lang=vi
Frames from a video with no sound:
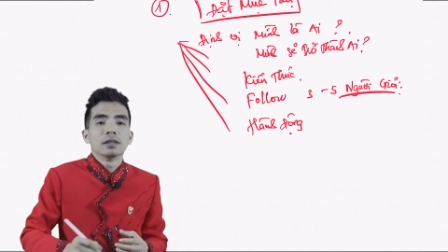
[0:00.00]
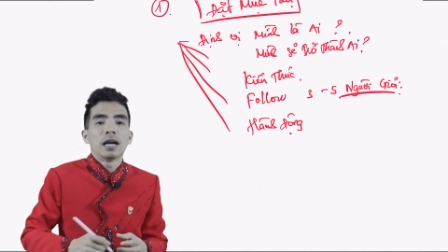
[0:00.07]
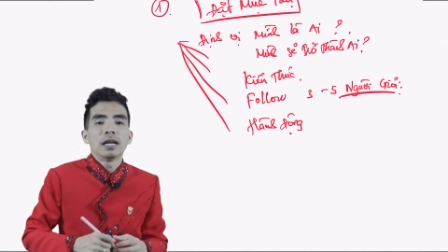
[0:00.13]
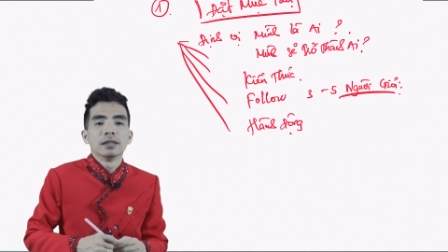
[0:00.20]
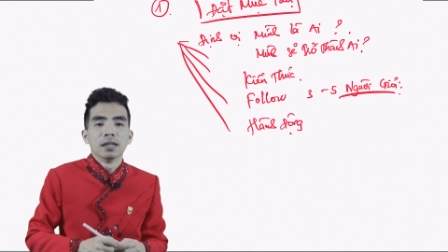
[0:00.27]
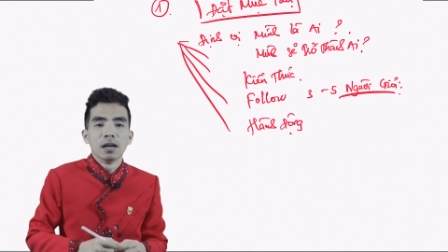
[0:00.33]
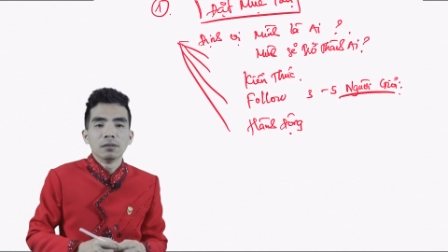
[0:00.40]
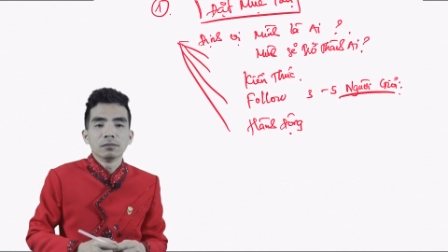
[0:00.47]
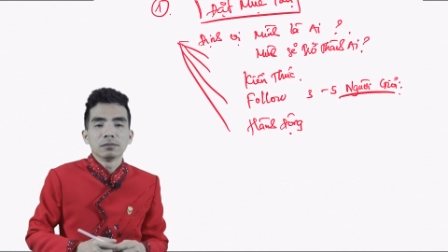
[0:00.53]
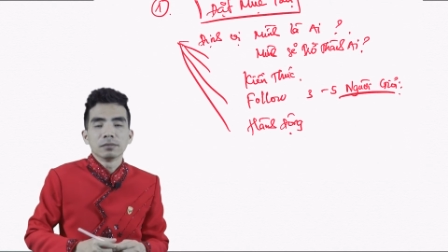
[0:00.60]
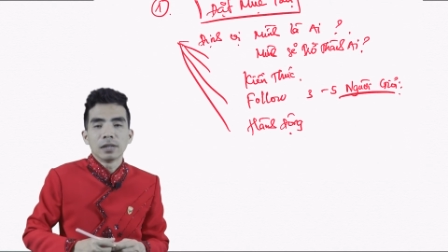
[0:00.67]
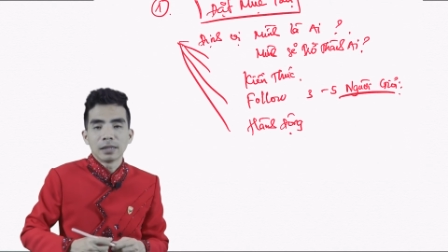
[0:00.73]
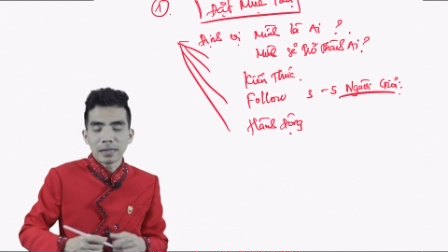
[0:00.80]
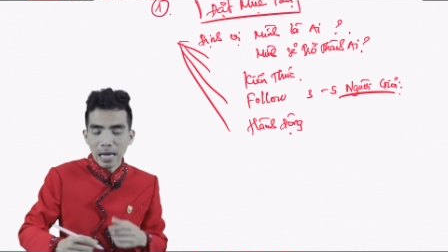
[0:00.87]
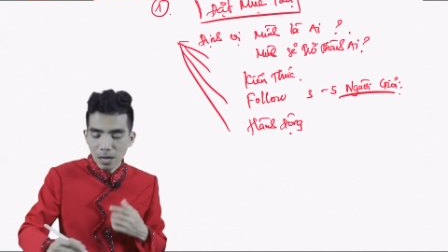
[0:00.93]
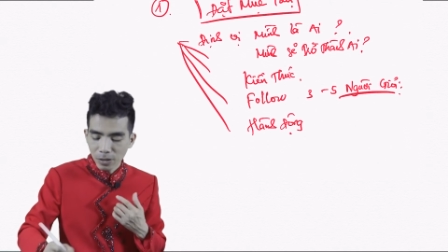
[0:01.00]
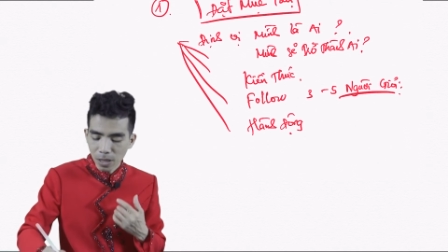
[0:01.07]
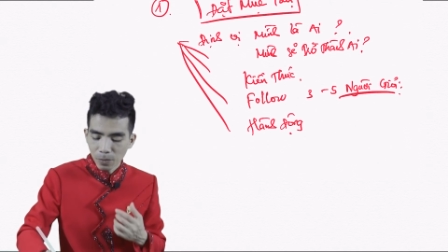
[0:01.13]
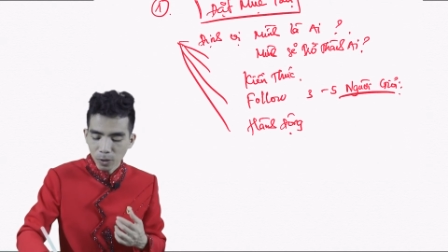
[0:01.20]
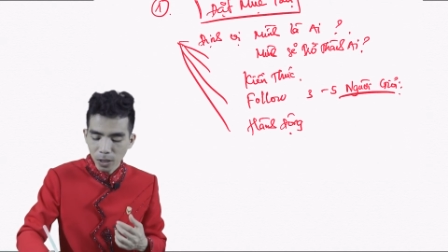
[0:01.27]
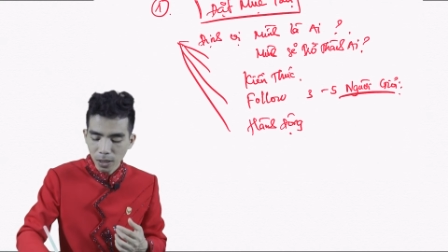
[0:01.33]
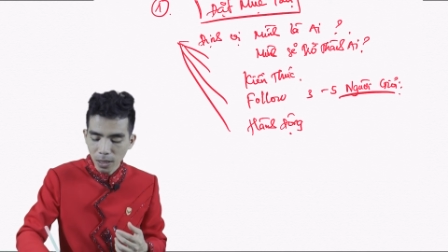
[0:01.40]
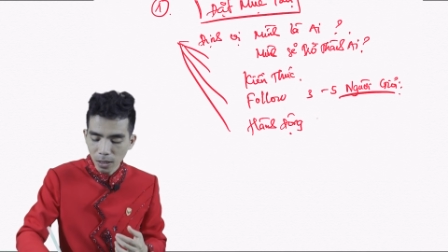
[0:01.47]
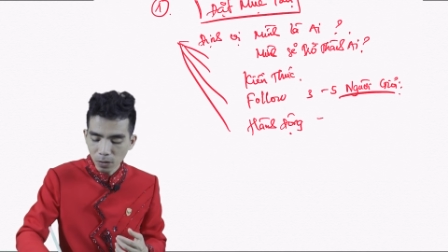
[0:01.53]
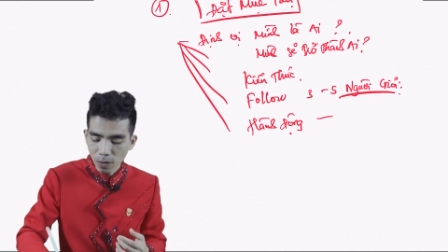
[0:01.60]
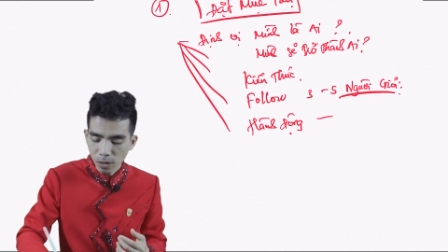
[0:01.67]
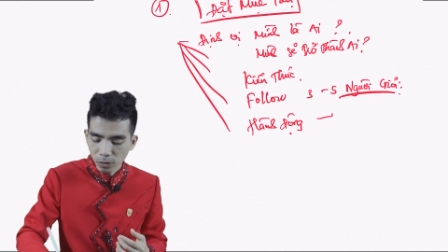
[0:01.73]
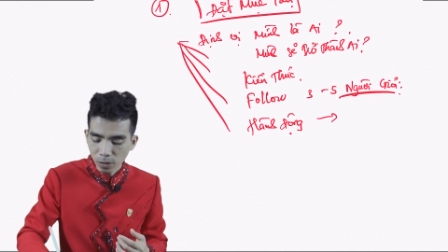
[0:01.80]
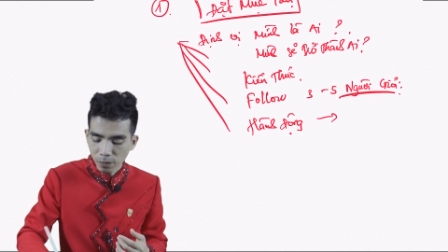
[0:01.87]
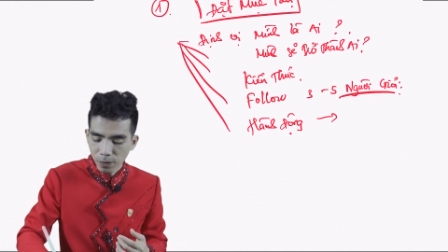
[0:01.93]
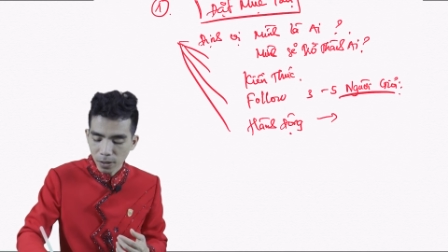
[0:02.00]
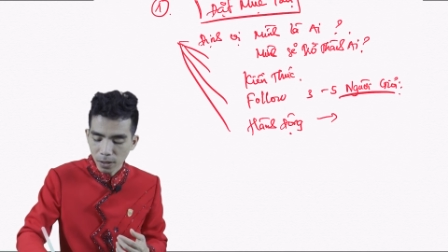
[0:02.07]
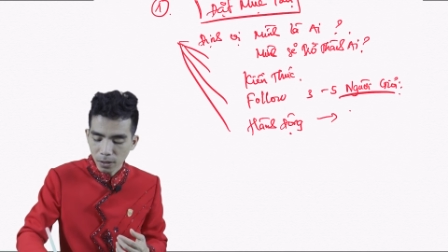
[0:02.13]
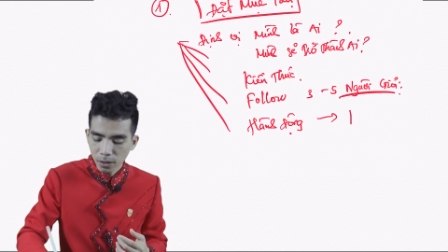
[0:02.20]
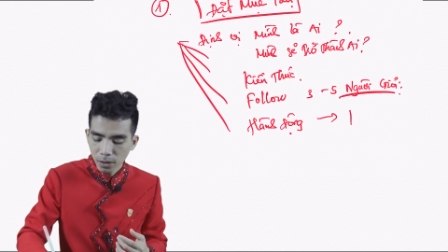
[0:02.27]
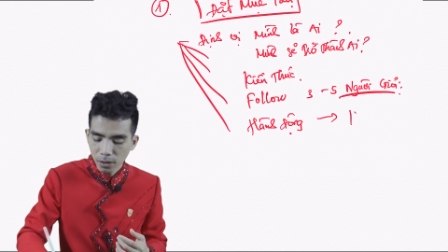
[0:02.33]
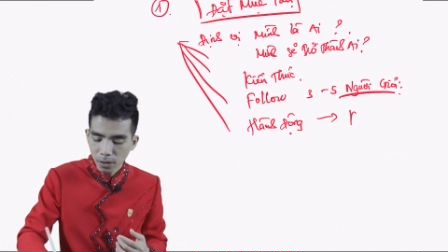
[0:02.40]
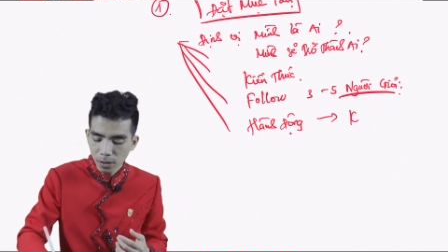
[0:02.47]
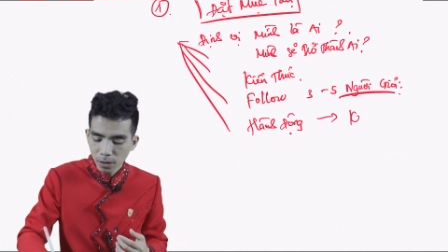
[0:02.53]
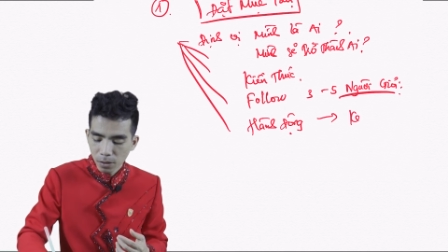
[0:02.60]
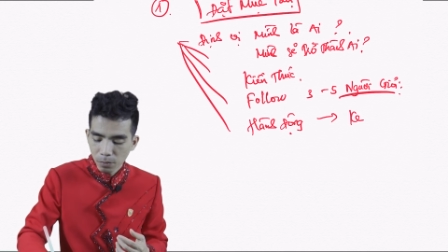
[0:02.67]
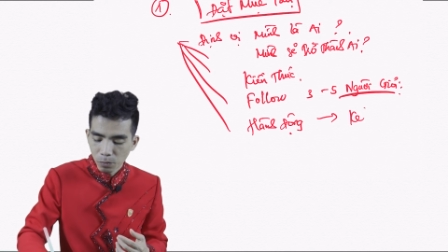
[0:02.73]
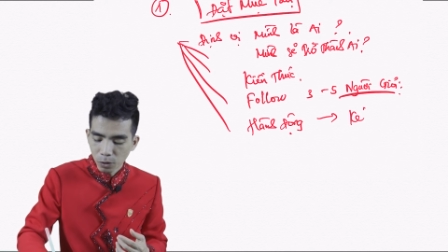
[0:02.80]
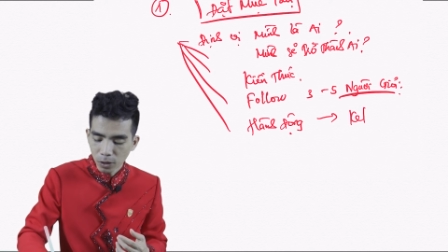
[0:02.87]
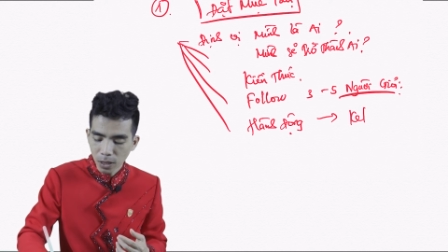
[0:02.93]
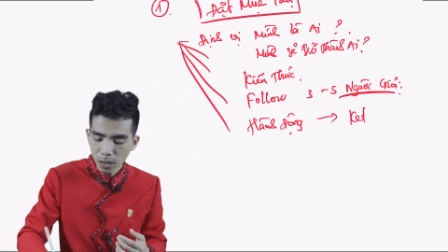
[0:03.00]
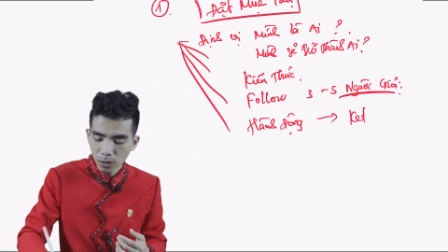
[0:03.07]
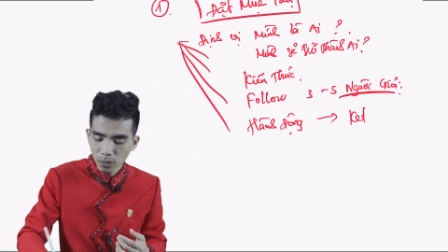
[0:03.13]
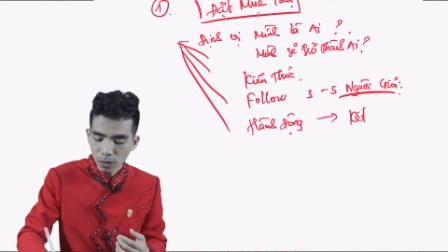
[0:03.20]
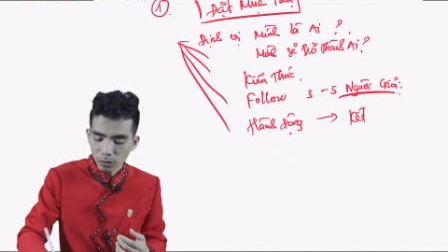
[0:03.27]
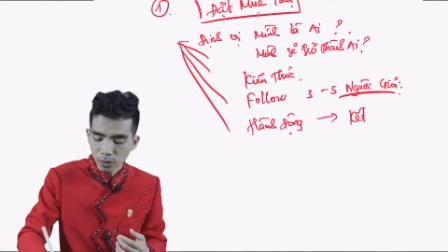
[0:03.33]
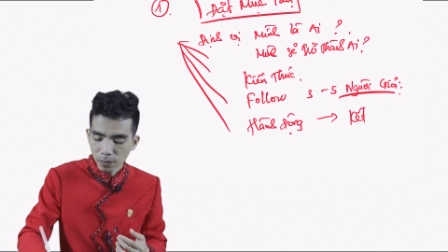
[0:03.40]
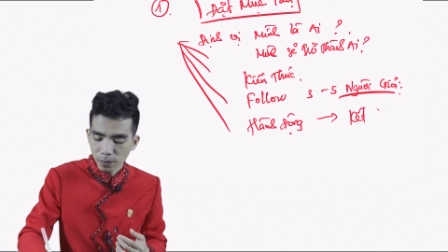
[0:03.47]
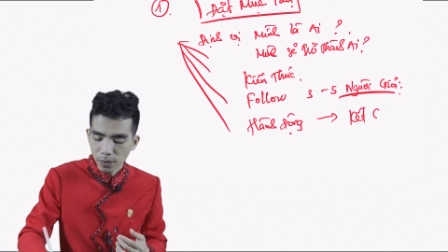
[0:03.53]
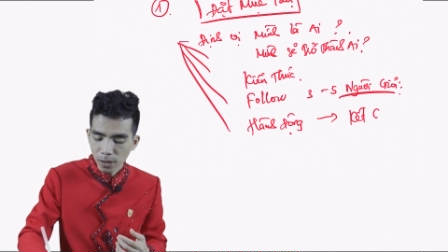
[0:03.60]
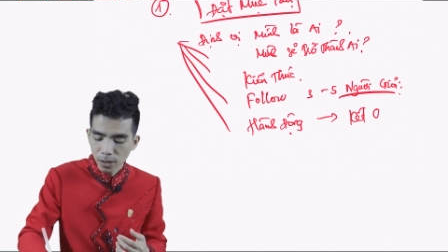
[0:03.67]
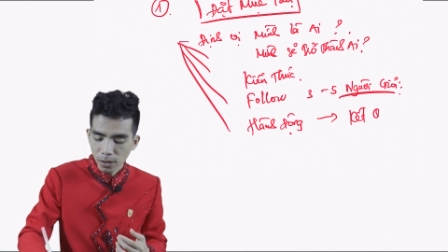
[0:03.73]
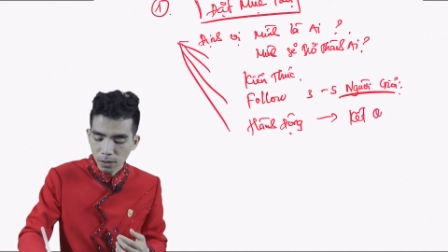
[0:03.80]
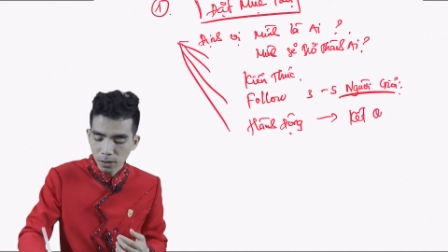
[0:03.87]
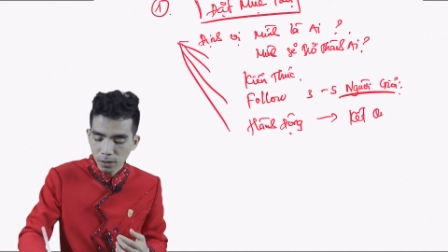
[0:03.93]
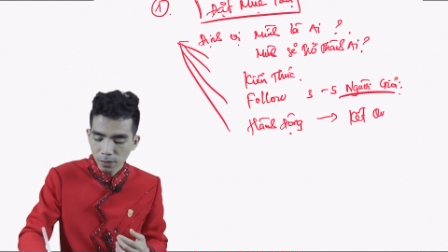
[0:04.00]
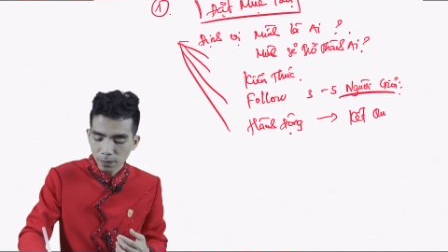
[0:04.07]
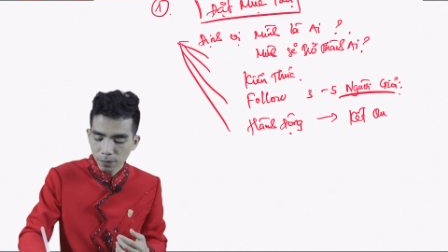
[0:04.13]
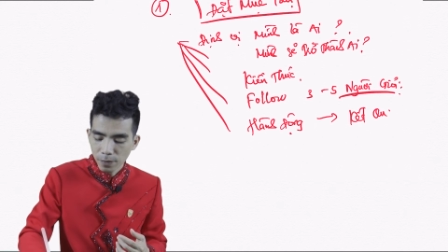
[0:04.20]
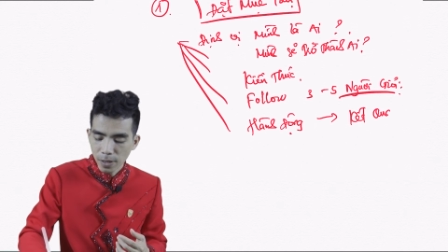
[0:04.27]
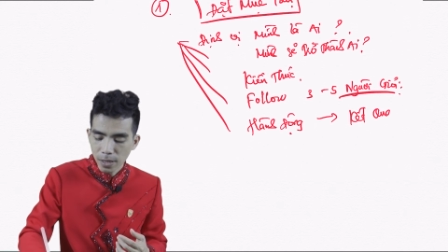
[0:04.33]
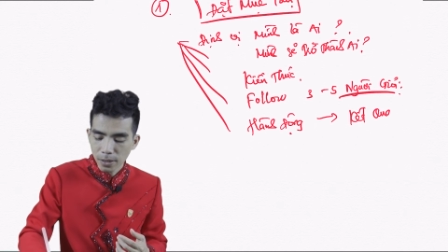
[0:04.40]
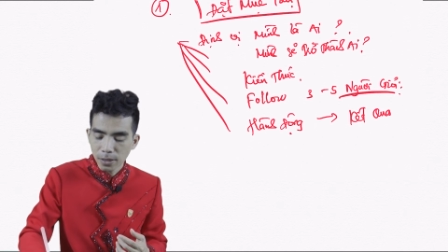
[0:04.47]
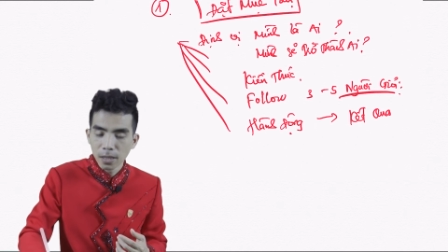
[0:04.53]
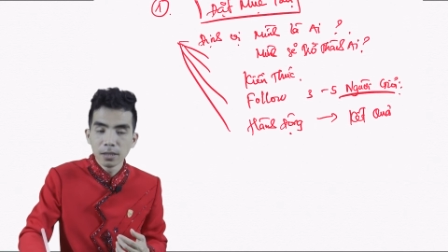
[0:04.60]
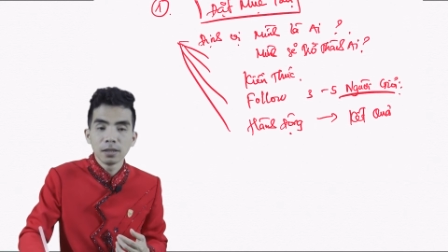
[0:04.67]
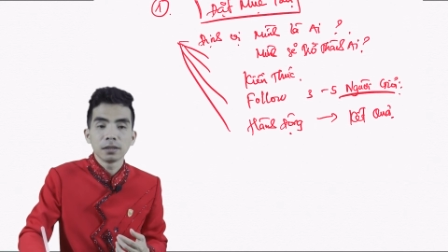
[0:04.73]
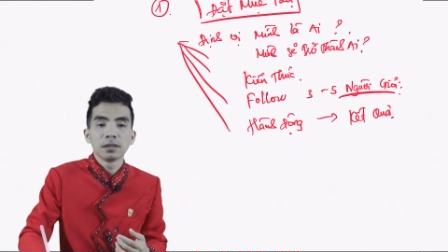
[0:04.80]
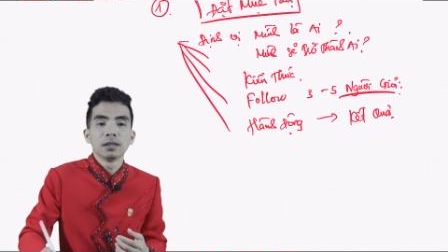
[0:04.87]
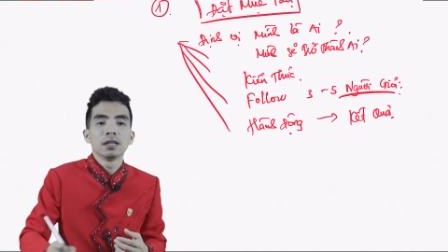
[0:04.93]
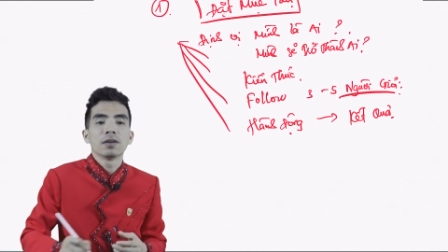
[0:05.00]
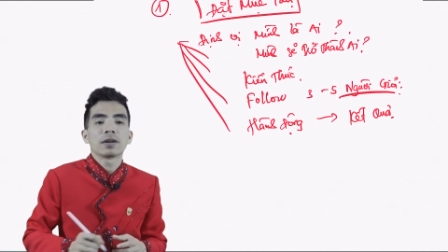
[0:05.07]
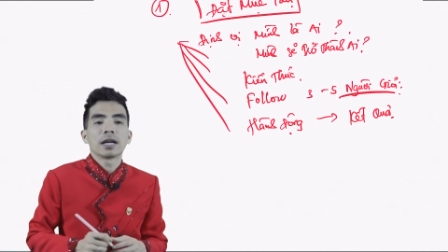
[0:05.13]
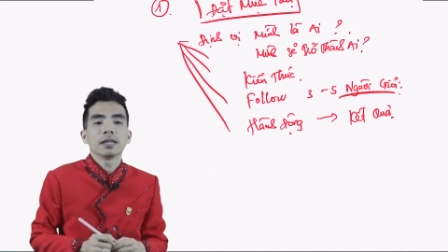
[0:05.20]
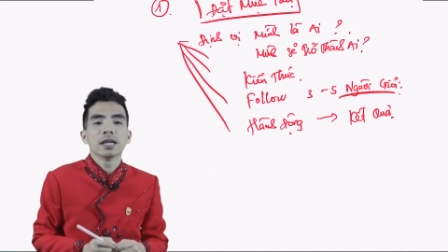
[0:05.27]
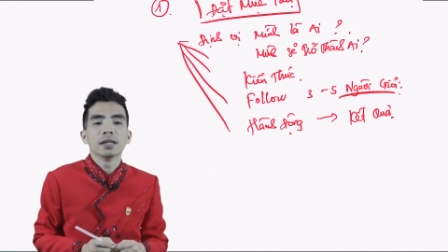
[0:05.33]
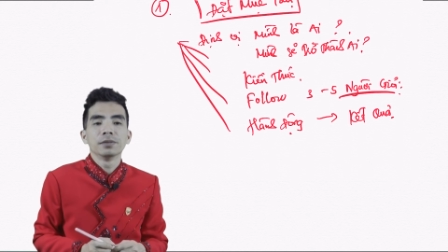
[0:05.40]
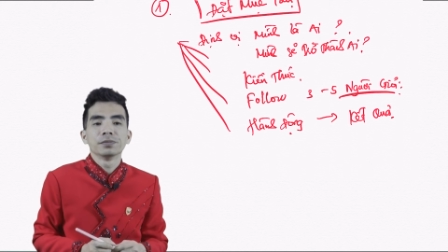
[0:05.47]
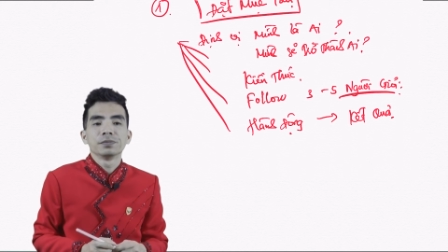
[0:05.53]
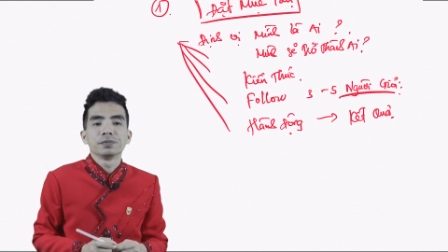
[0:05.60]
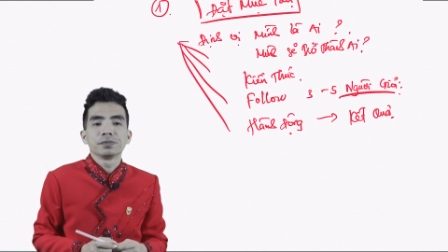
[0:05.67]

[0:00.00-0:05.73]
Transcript: hành động để tạo ra một cái kết quả tuyệt vời một kết quả tuyệt vời về xây dựng thương hiệu cá nhân